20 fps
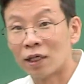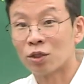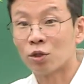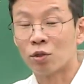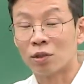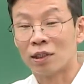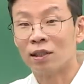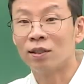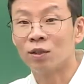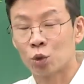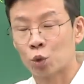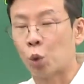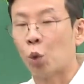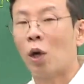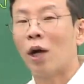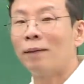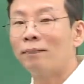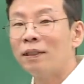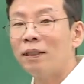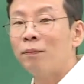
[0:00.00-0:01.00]
과정은
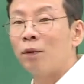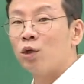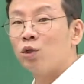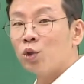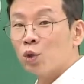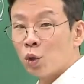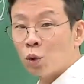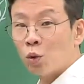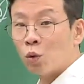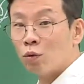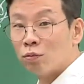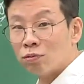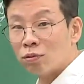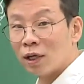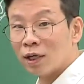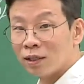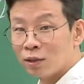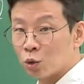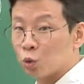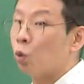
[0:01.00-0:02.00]
조합을 먼저
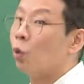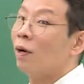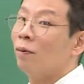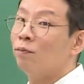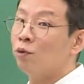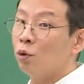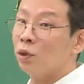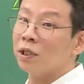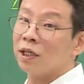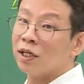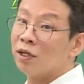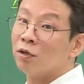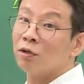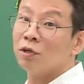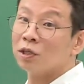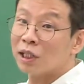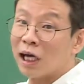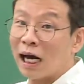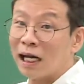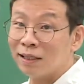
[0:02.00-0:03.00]
공부하는 조합론 이런
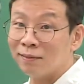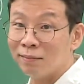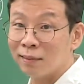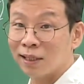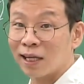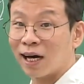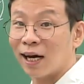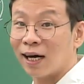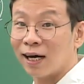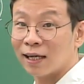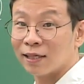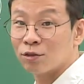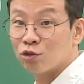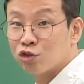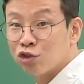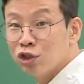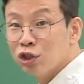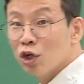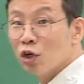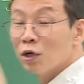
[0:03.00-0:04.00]
것이 아닙니다.
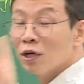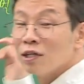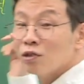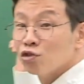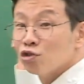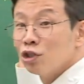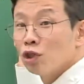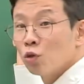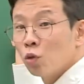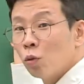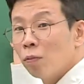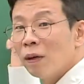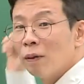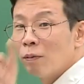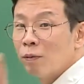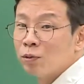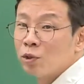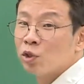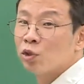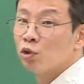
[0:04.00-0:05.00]
순열의 수를 고배
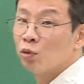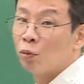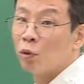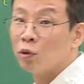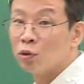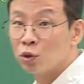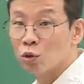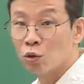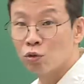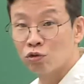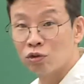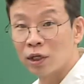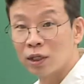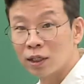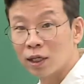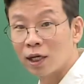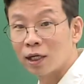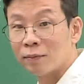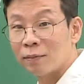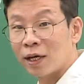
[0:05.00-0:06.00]
법칙으로 먼저
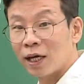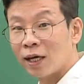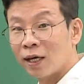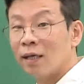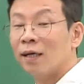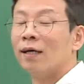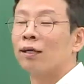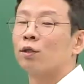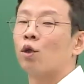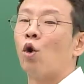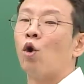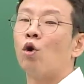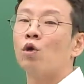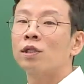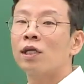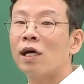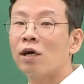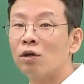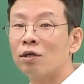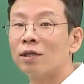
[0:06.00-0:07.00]
구한 다음에 더
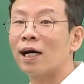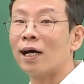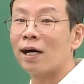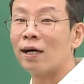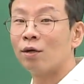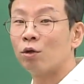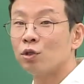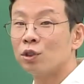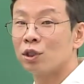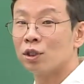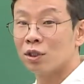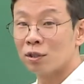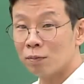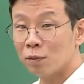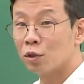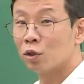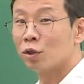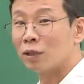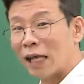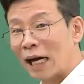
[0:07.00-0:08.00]
세워나간 것이
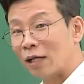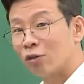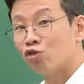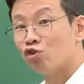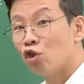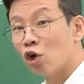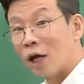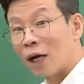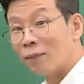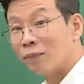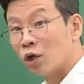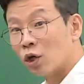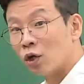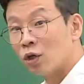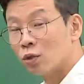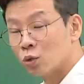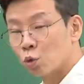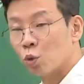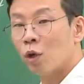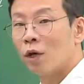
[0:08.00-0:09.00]
있으면 그걸 나누어
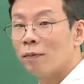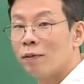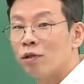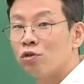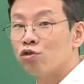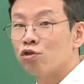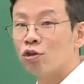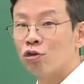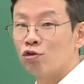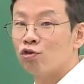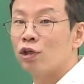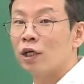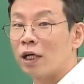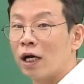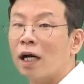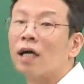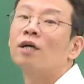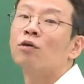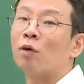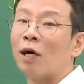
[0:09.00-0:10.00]
가며 조합의 수를
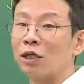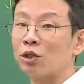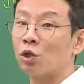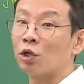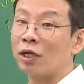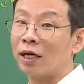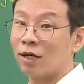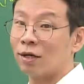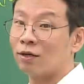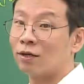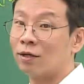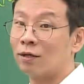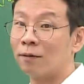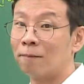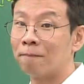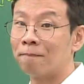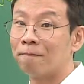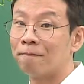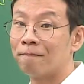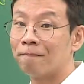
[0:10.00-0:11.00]
구해나가는 과정이에요.
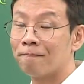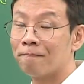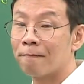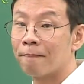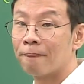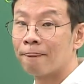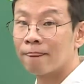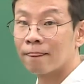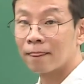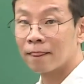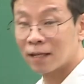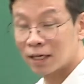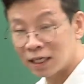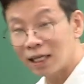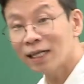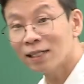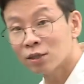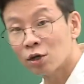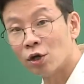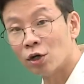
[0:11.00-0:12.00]

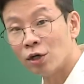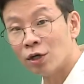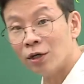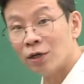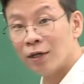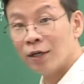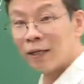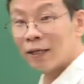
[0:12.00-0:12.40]
그래서